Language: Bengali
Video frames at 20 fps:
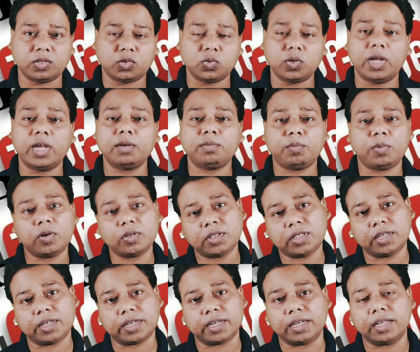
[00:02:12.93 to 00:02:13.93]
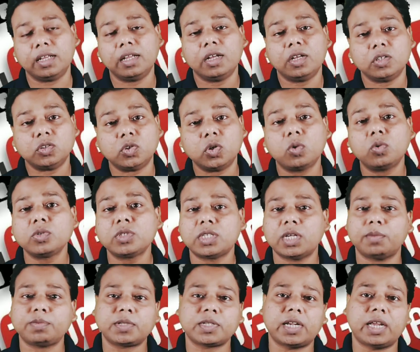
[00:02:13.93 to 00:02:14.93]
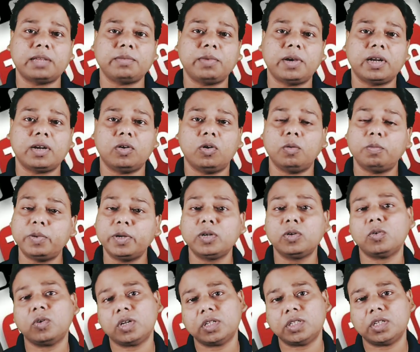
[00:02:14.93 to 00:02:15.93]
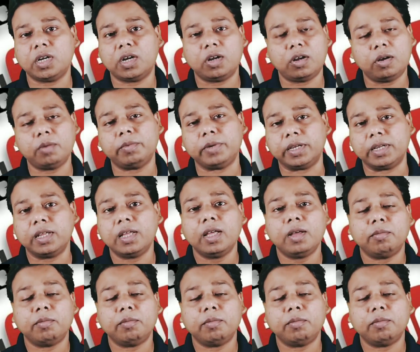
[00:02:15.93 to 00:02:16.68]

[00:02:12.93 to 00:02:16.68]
জুলাইয়ের পর থেকে যখন সাবস্ক্রাইবার ওপেন করে দেওয়া হবে